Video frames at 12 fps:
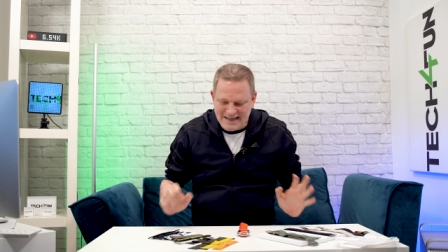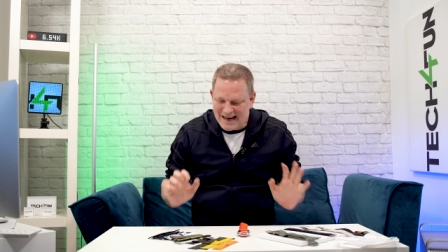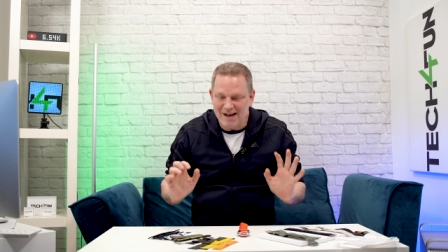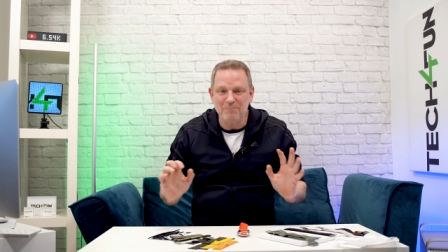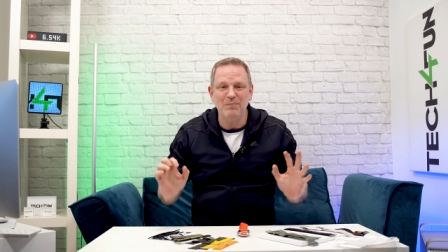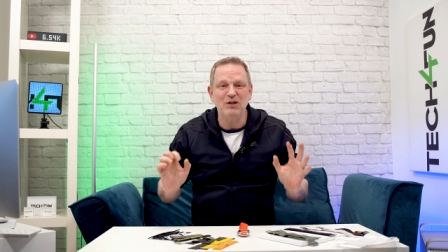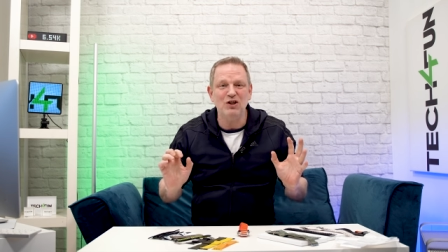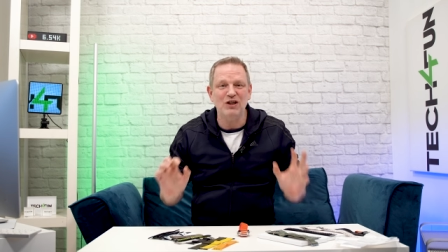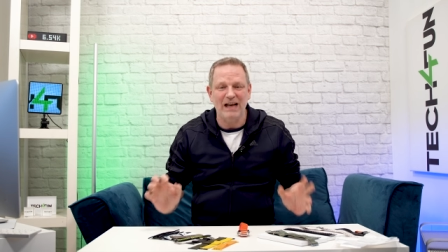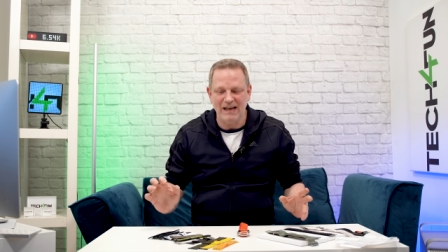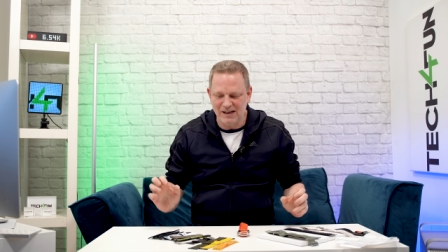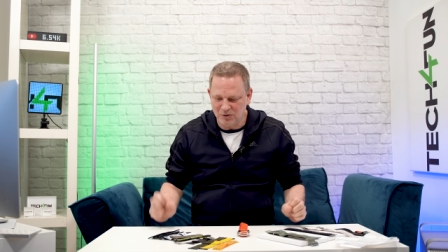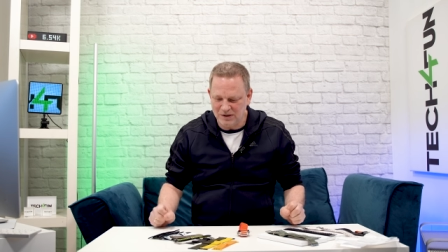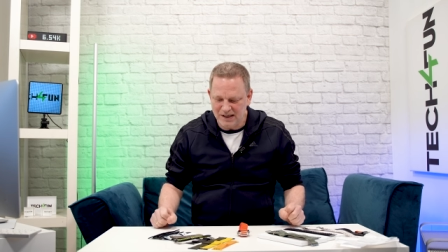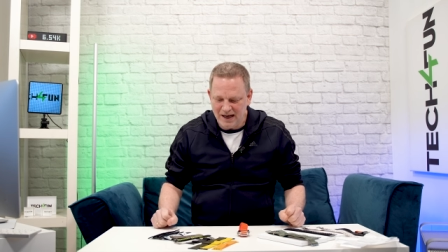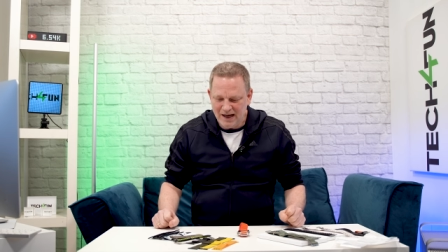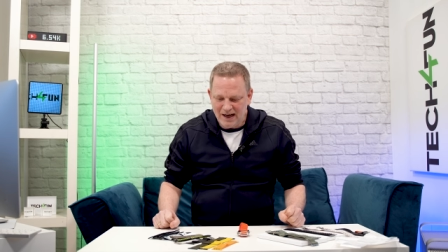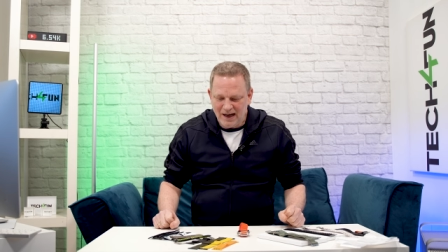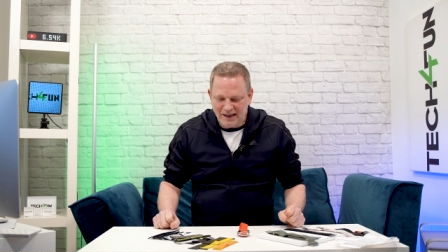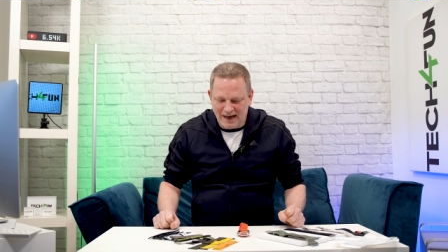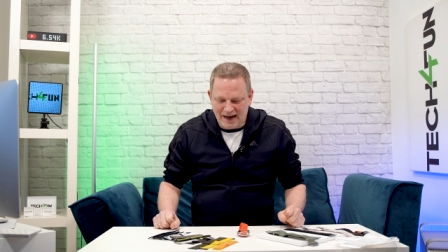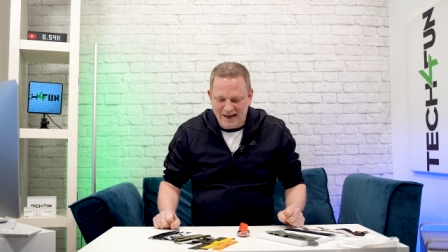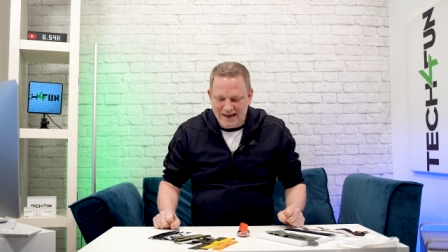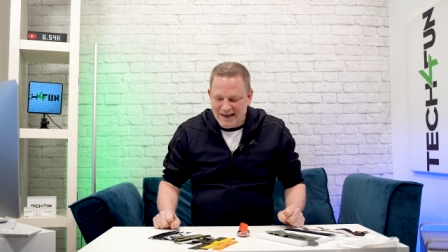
Ich habe bestellt und ja,